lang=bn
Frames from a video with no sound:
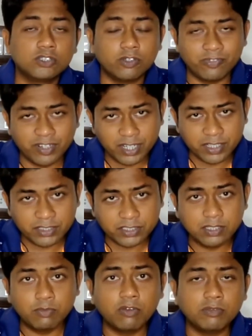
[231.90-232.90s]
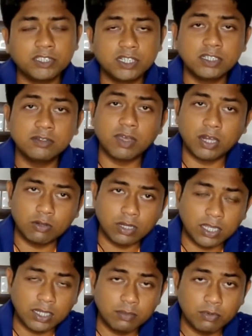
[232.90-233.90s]
সো ফ্রেন্ডস ইনফরমেশনটি ভালো
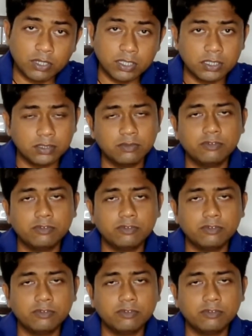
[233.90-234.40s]
লাগলে পরে